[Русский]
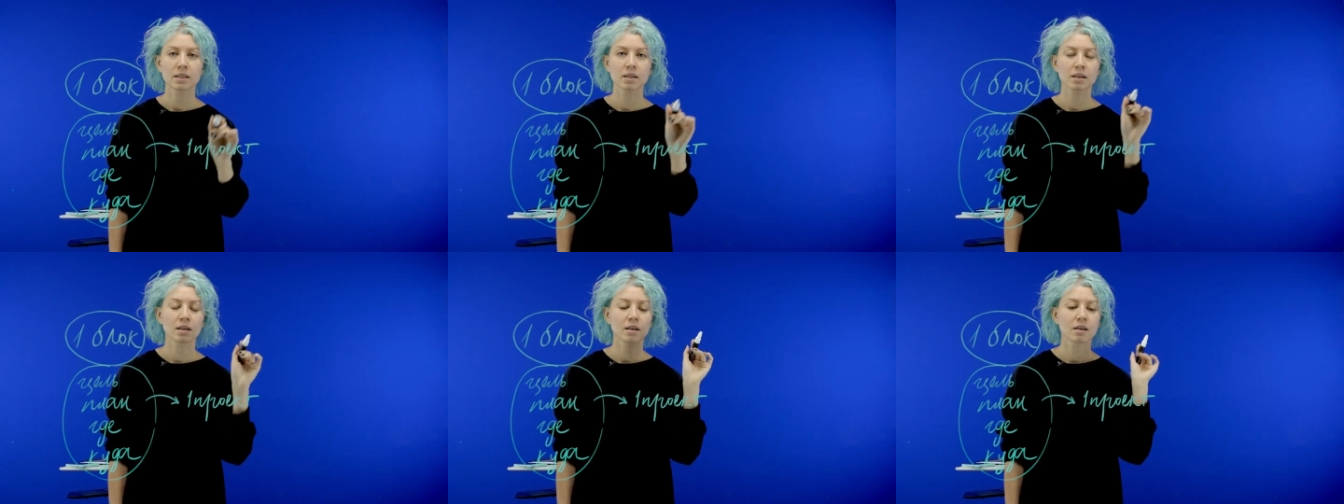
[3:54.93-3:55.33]

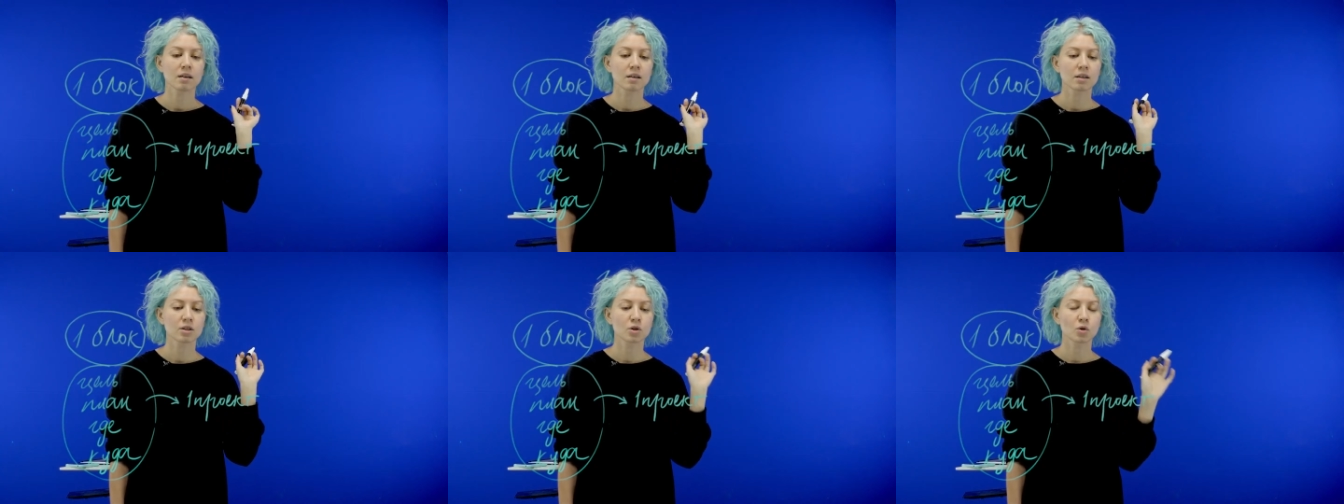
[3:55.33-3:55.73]

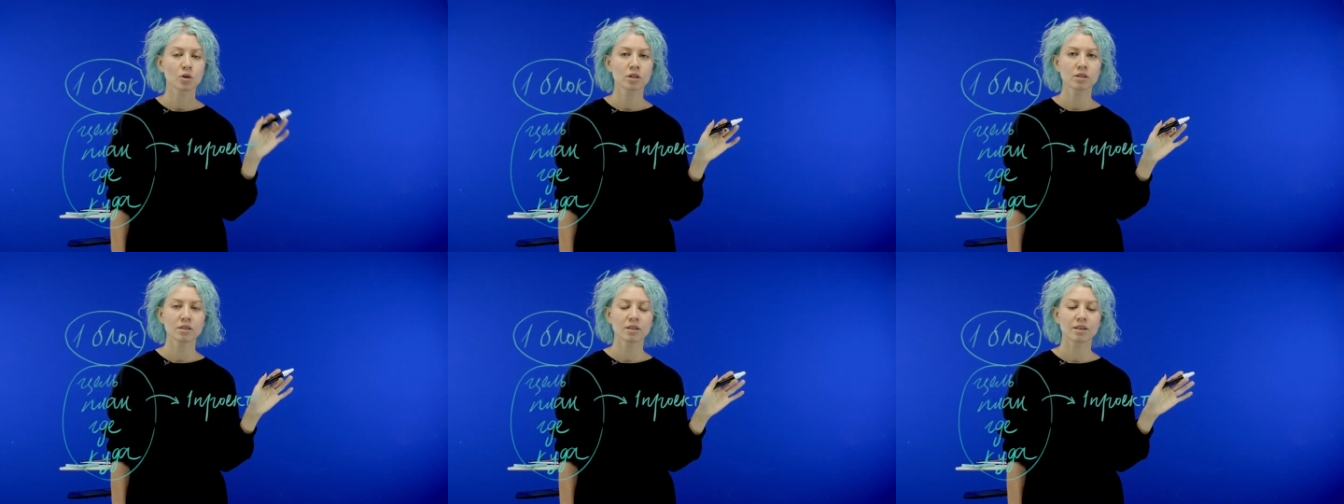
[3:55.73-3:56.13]
а
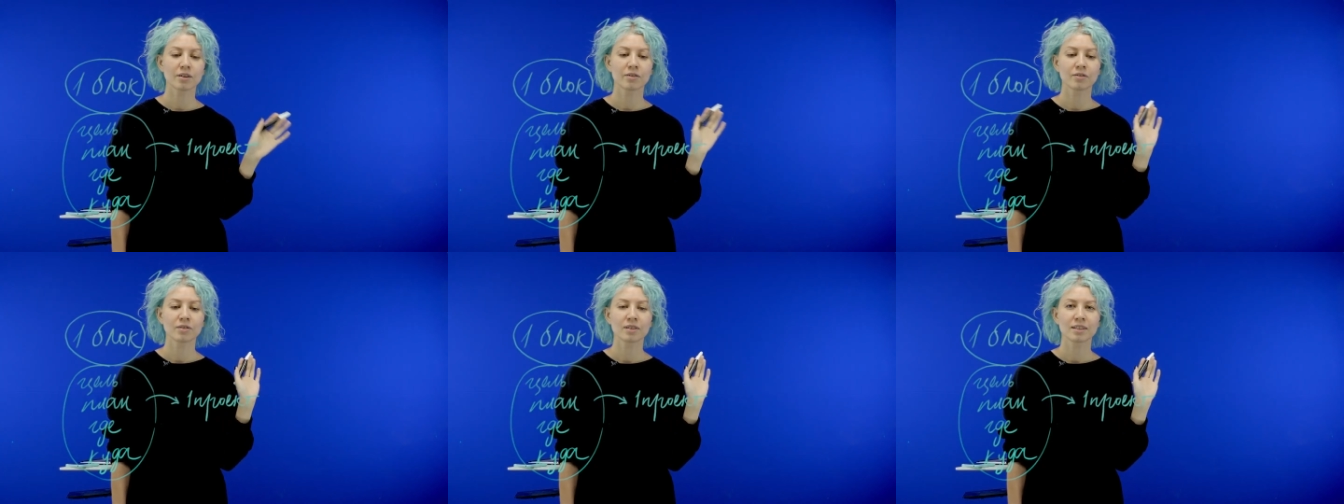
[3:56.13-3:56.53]

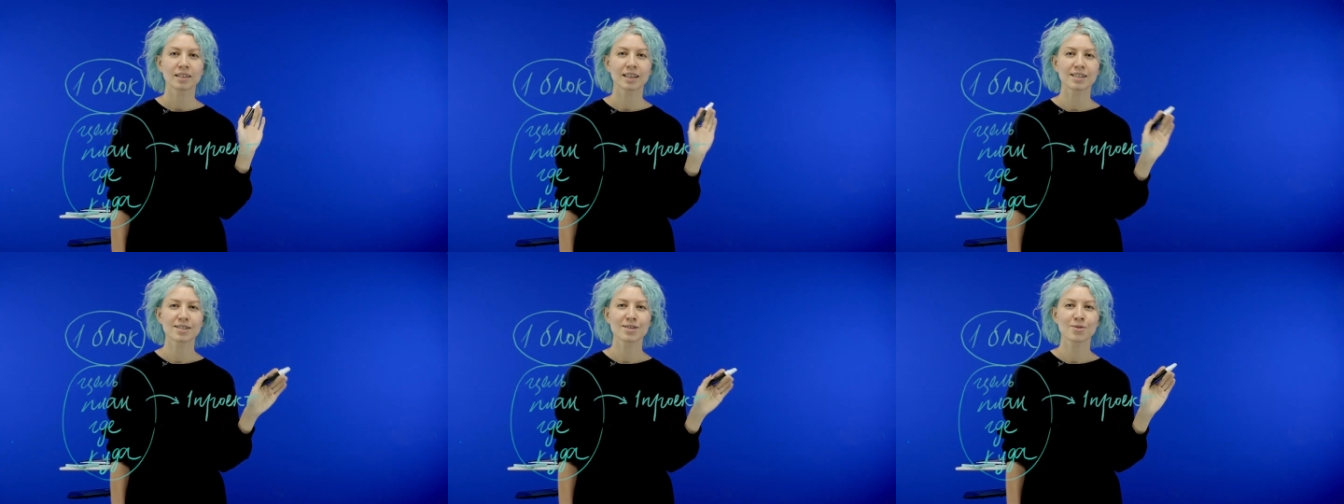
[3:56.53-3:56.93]
кто-то
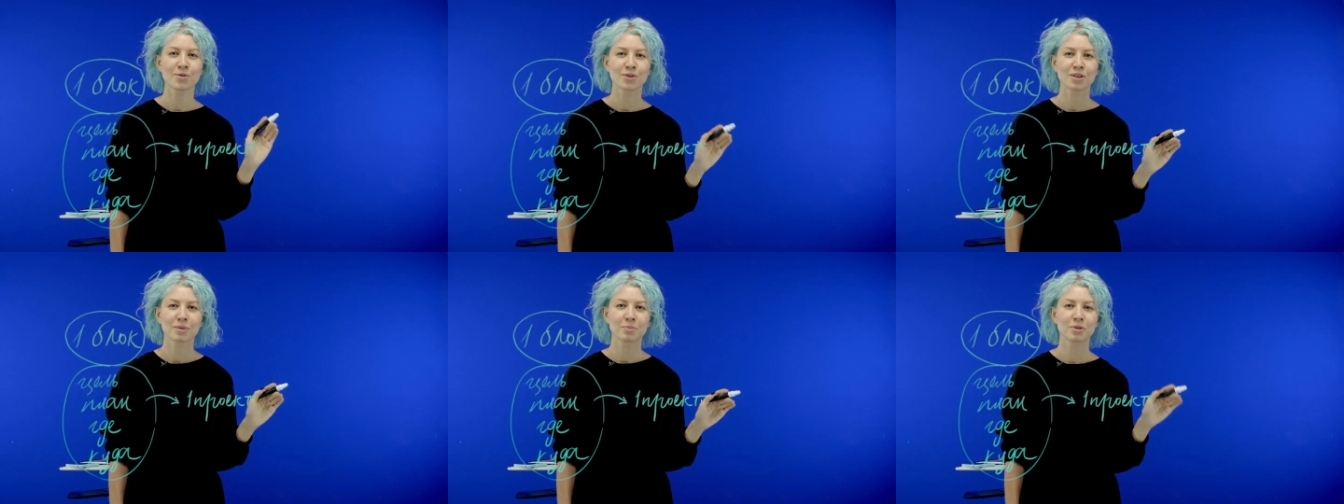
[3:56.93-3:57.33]
если
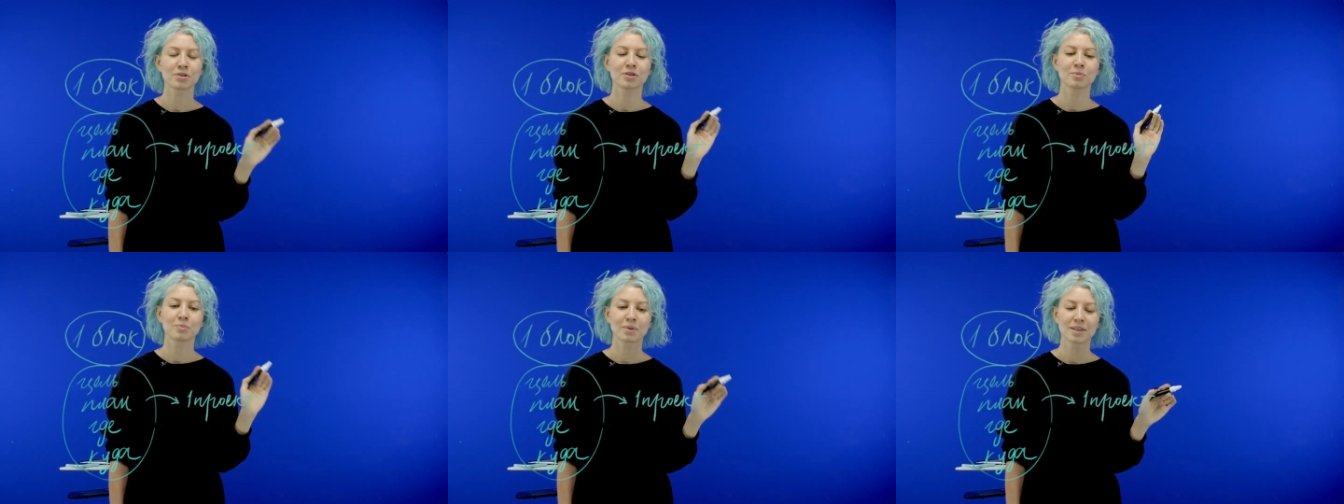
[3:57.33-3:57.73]
он
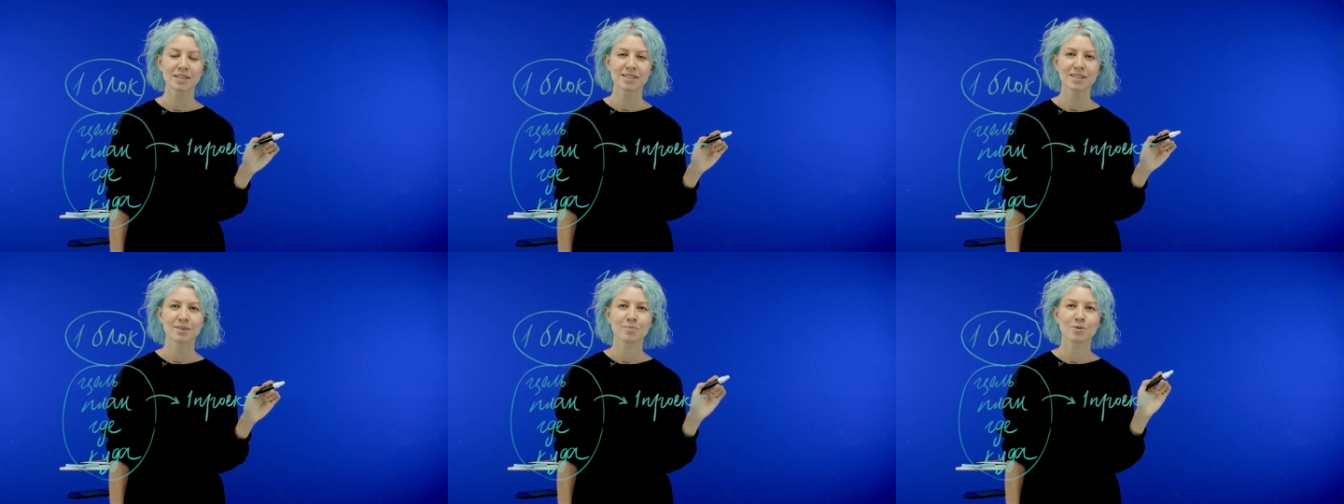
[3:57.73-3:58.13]
работает
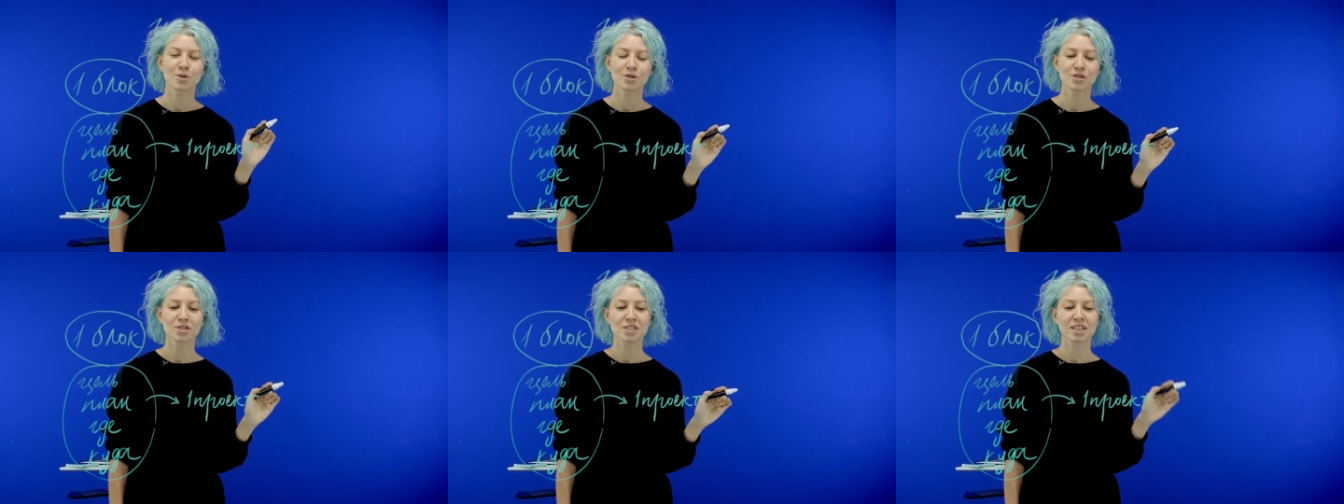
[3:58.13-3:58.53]
быстро,
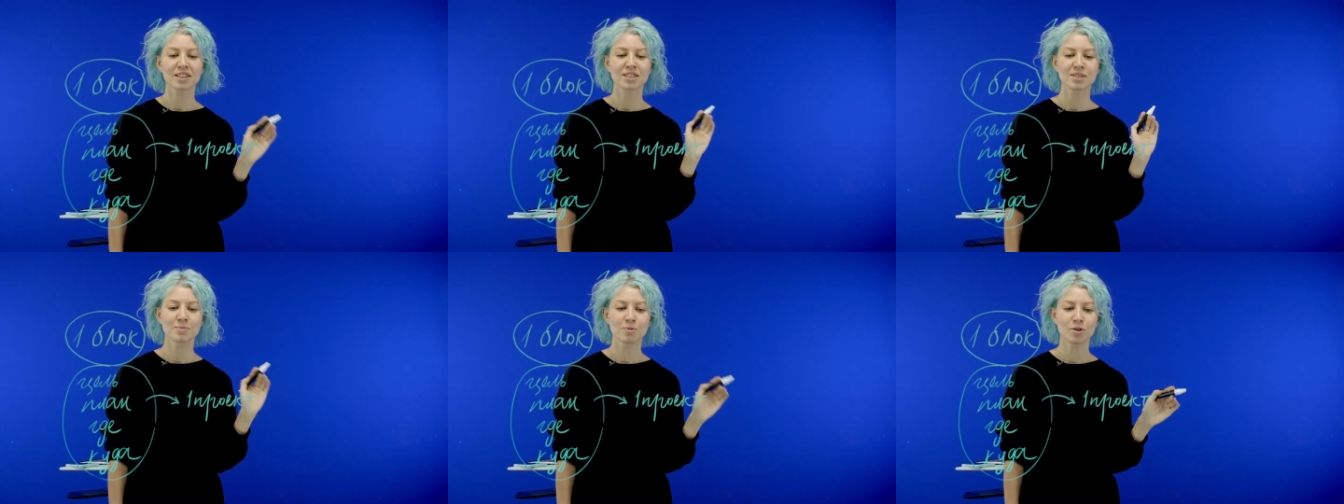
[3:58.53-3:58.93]
может
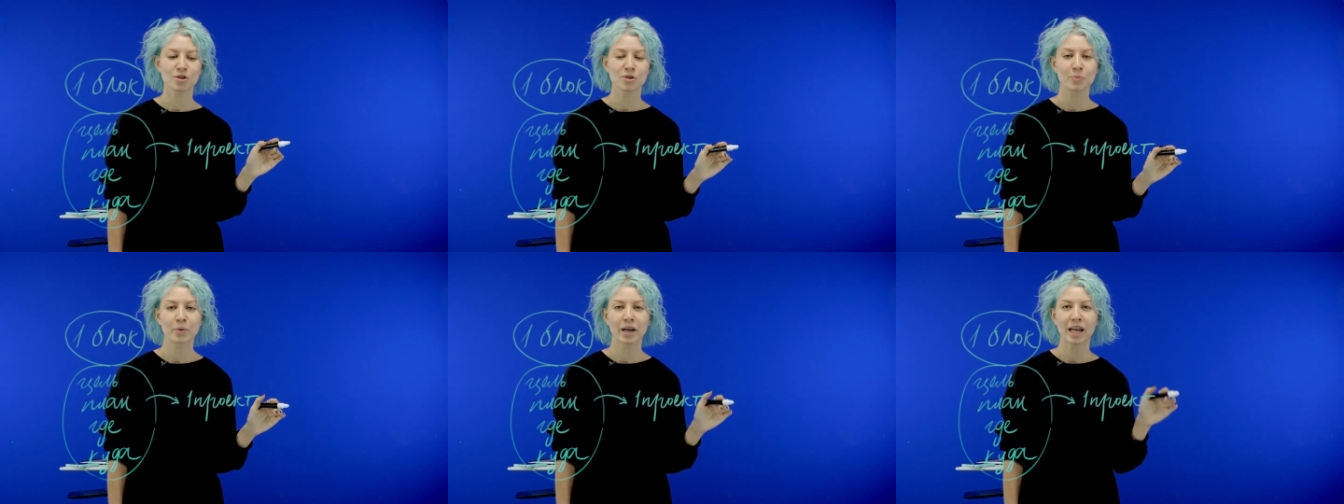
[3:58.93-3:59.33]
сделать и
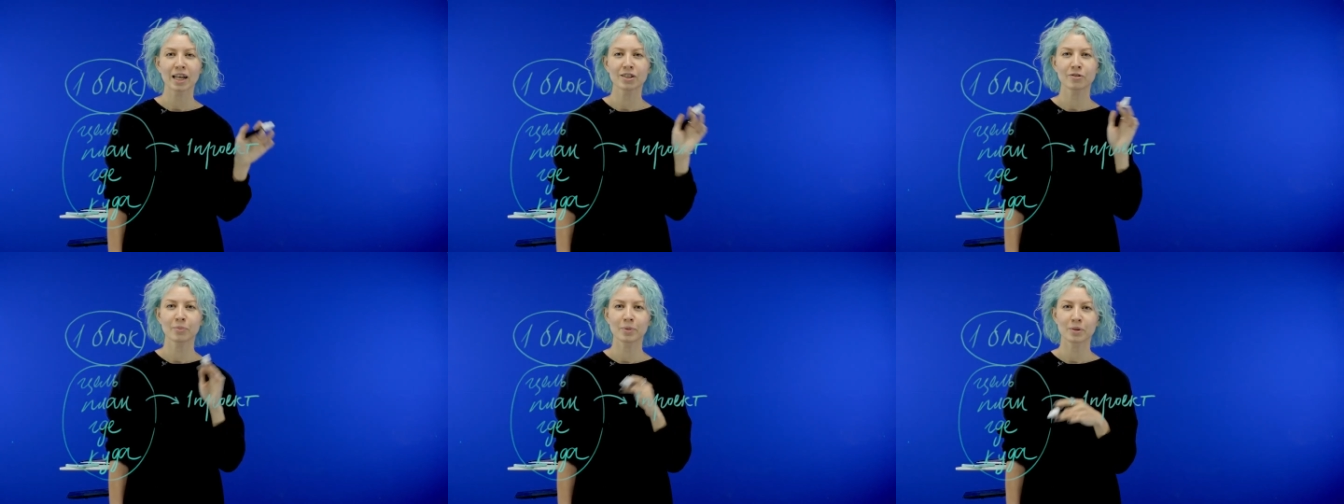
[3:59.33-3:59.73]
больше
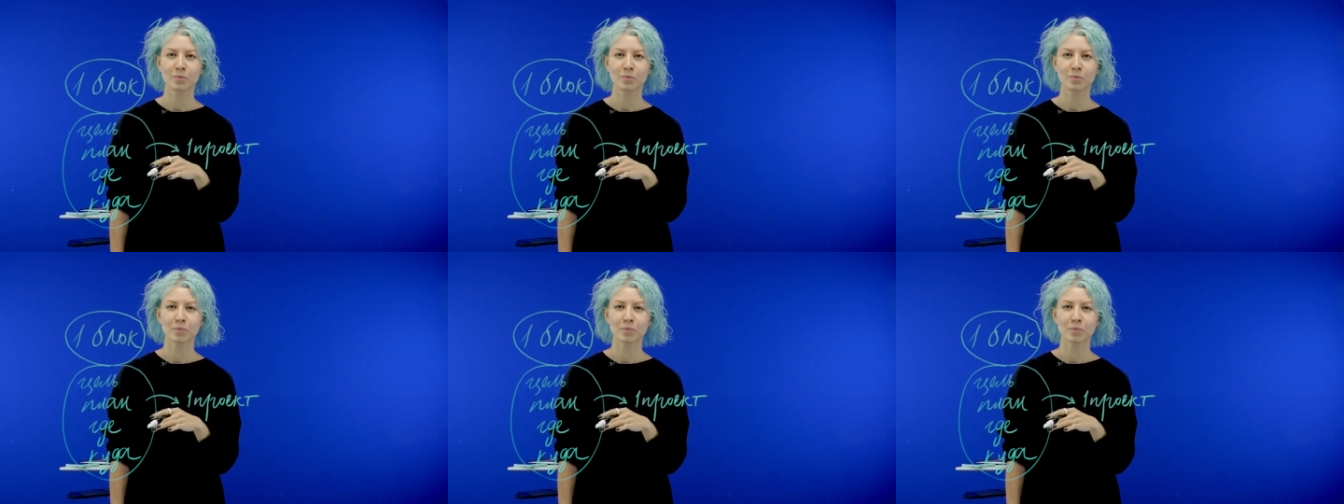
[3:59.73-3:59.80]
проектов, потому